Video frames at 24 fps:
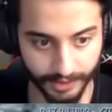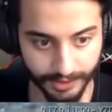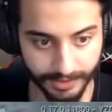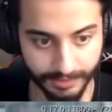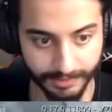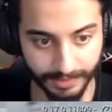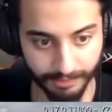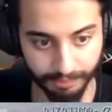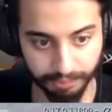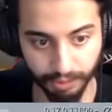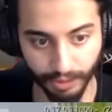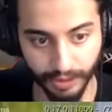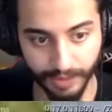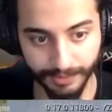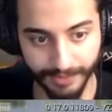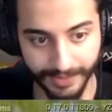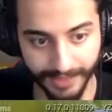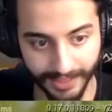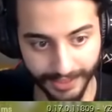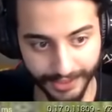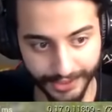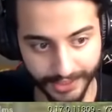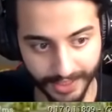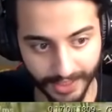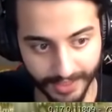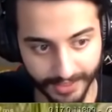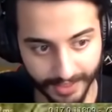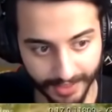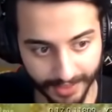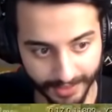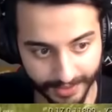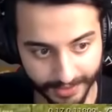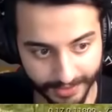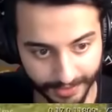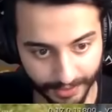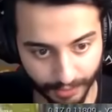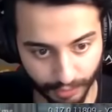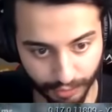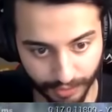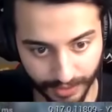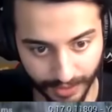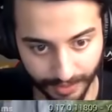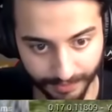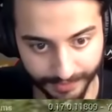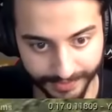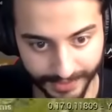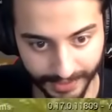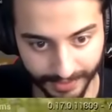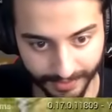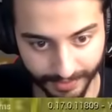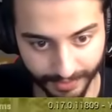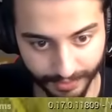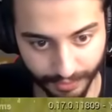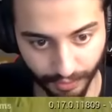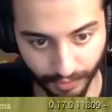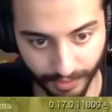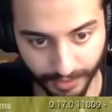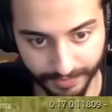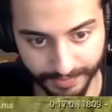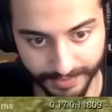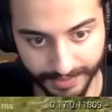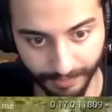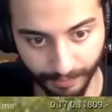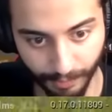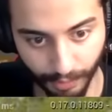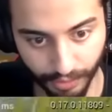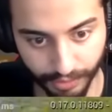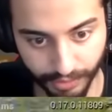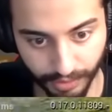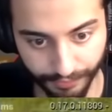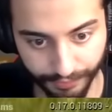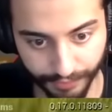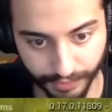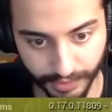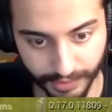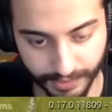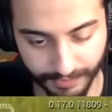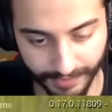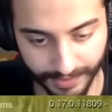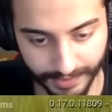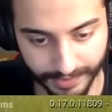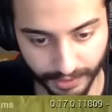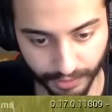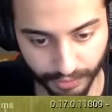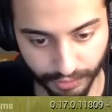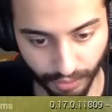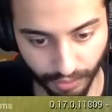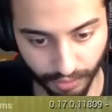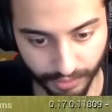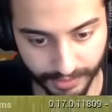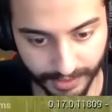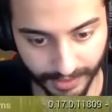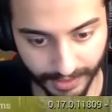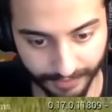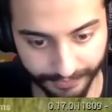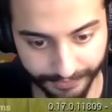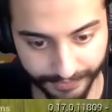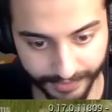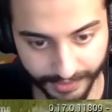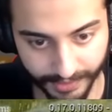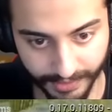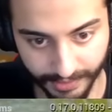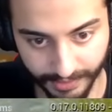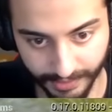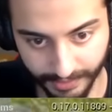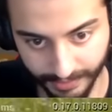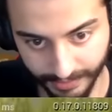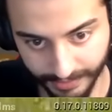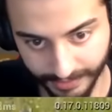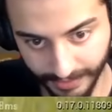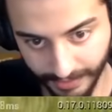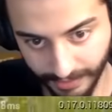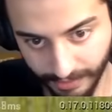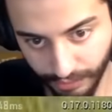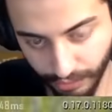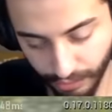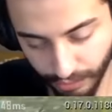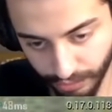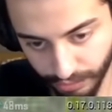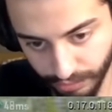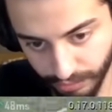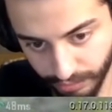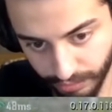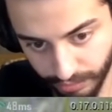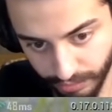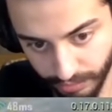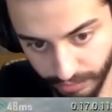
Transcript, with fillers: Şimdi bu gibi raşlarda arkadaşlar güzel bir teknik söyleyeyim size. Molotofunuz varsa sol tarafı yakıyoruz.